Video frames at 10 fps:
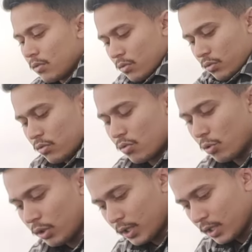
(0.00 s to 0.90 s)
तो इसको
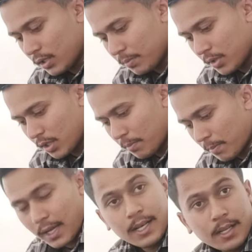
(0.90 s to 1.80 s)
खोलते हैं सबसे
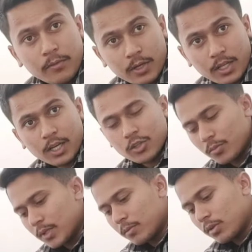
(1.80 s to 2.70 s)
पहले फिर दिखाता हूँ
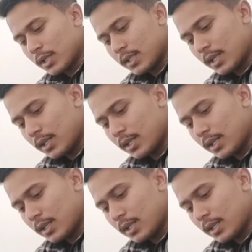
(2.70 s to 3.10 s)
मैं आपको कैसे